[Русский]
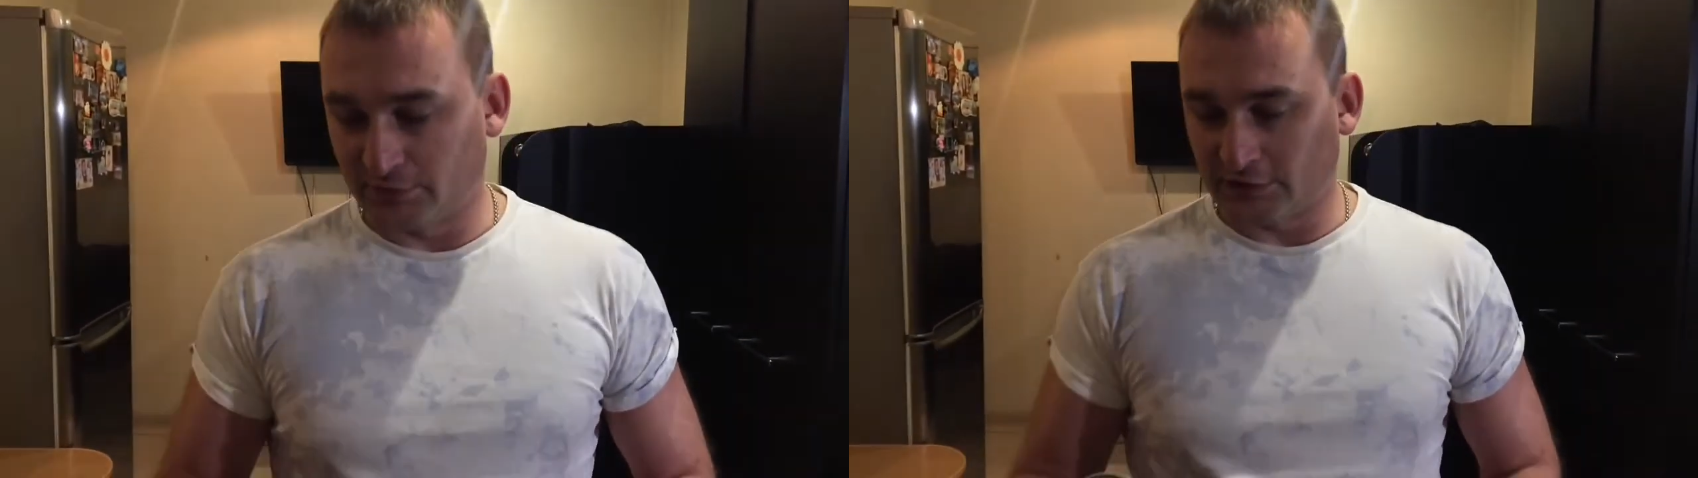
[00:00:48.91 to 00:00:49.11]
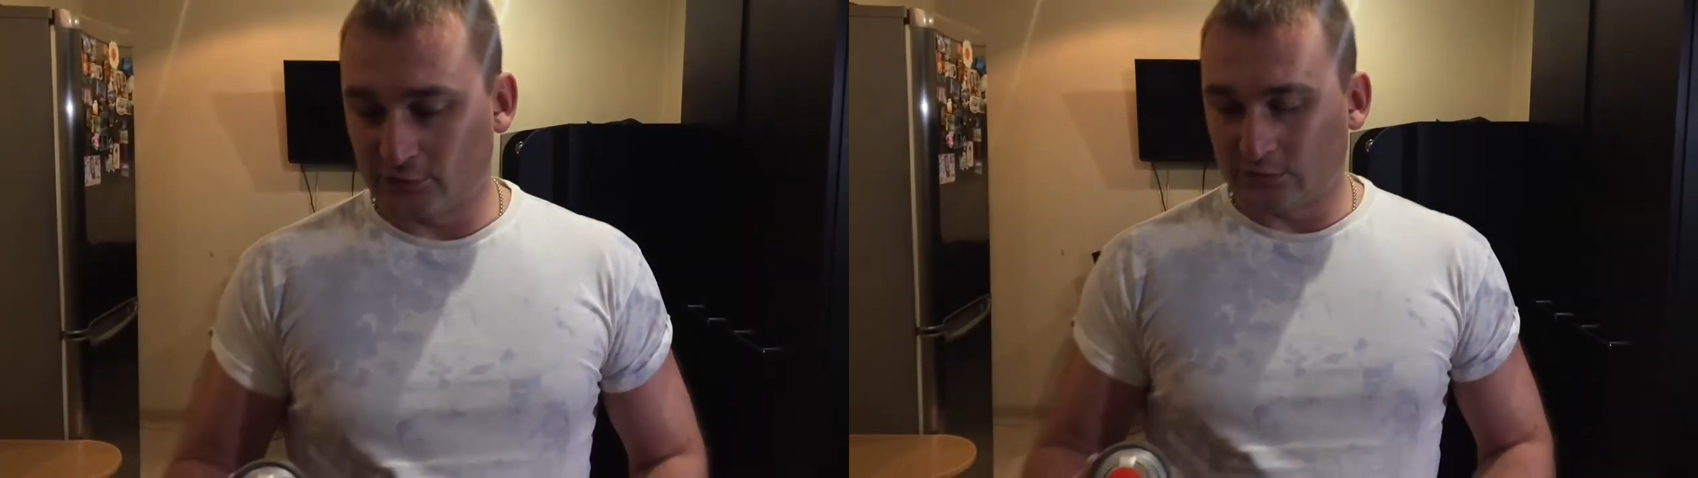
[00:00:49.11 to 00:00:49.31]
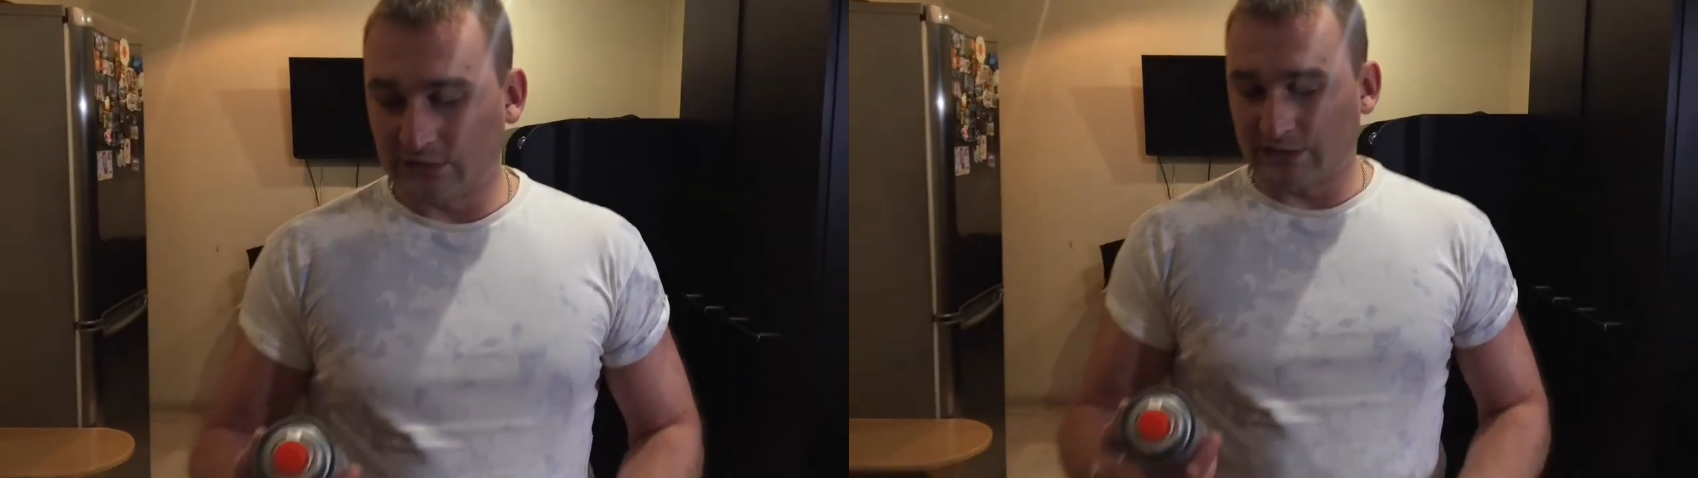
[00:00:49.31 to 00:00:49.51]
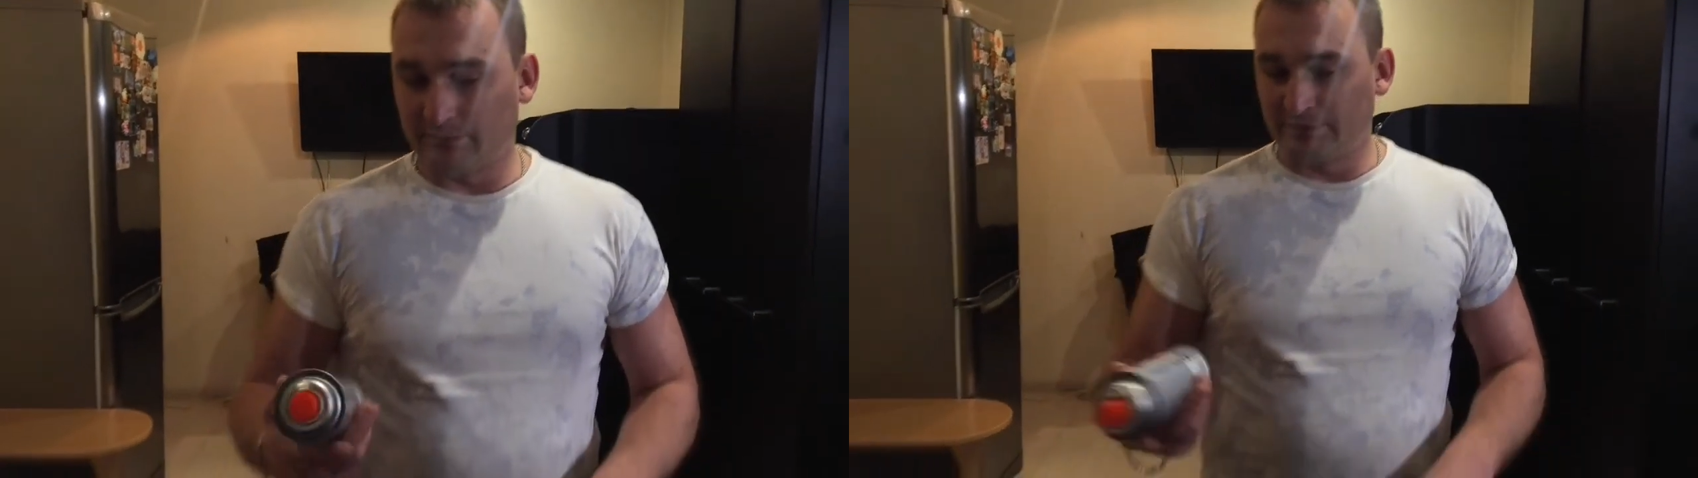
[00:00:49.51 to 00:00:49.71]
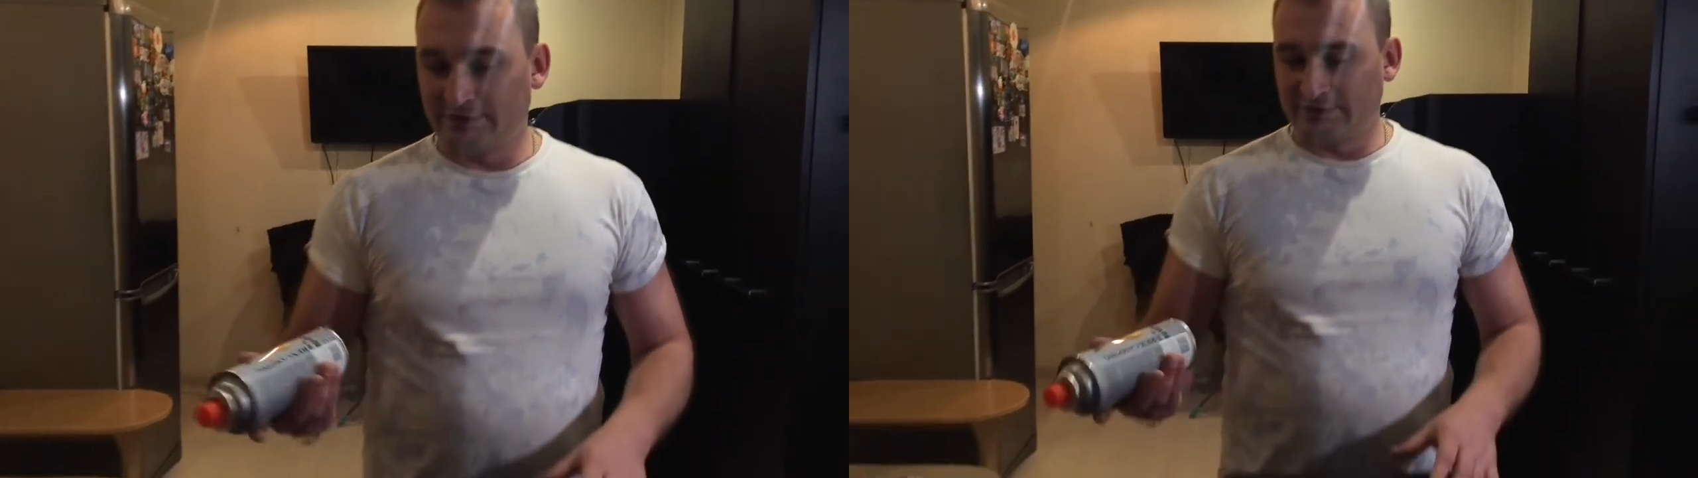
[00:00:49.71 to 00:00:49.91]
покажу, какая
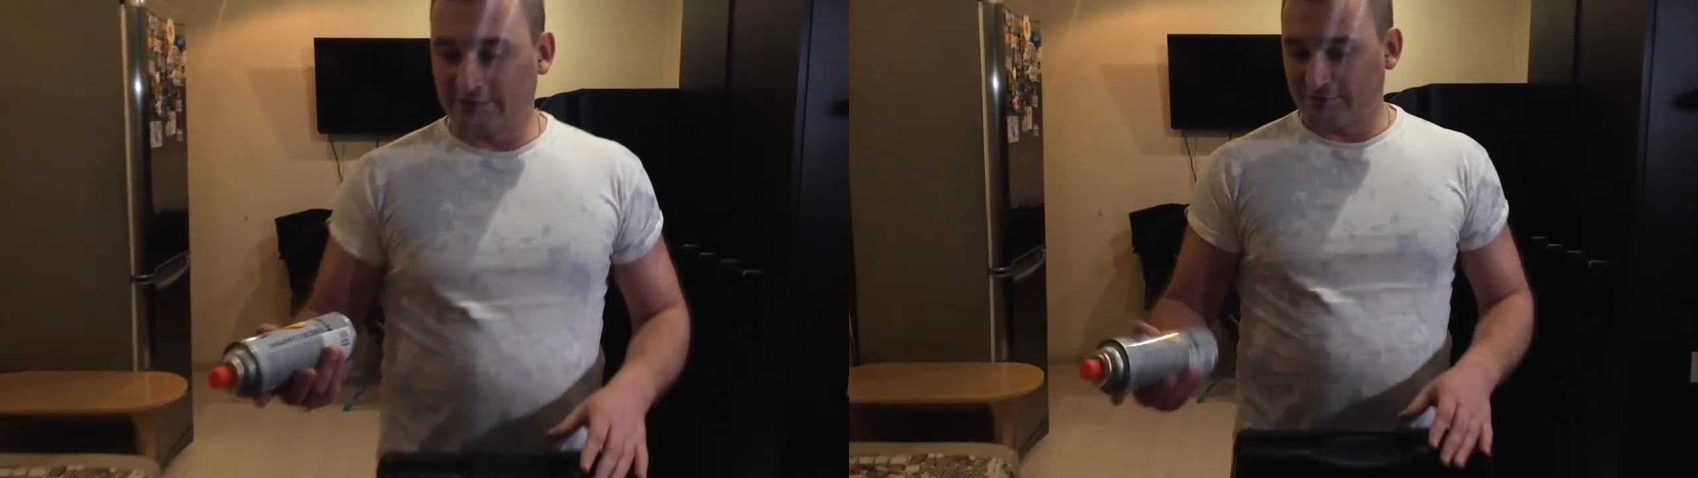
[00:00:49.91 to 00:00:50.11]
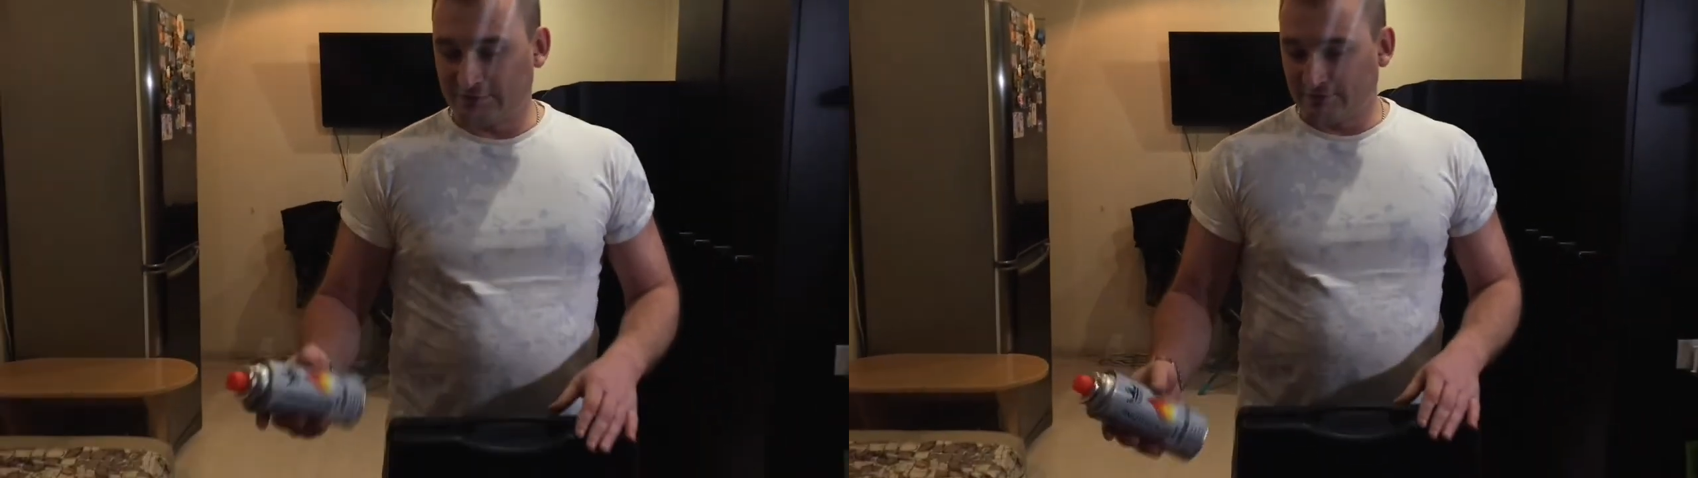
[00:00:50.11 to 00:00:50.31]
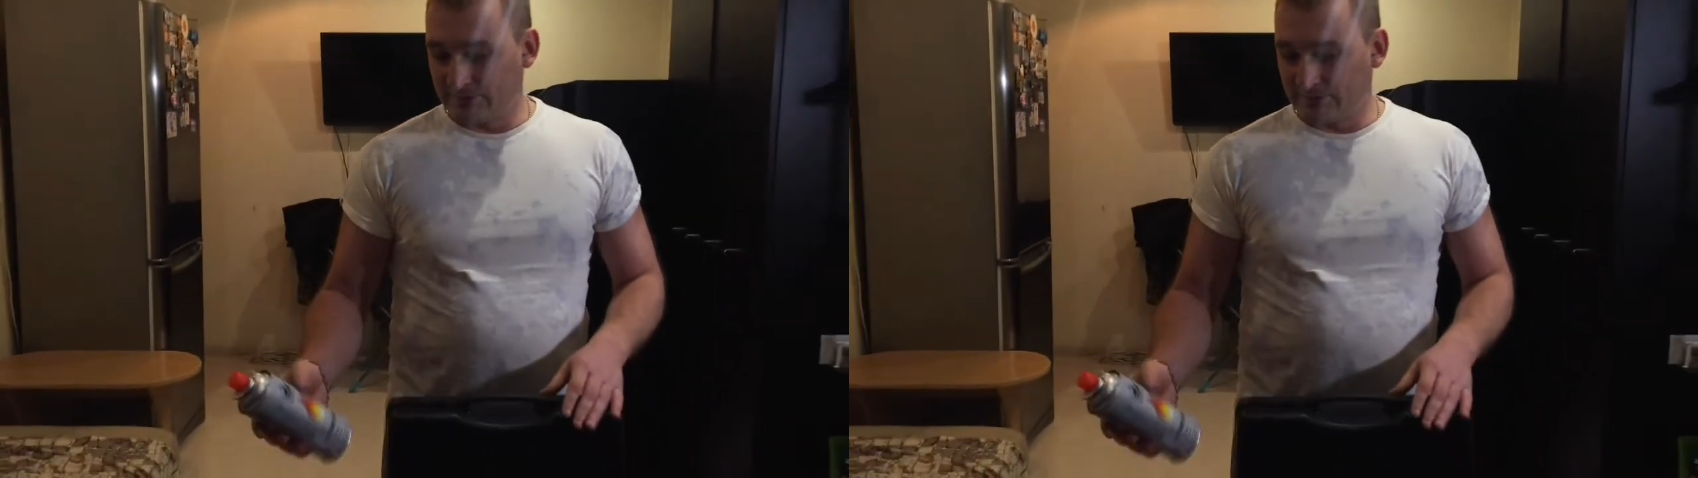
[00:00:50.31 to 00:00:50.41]
плитка,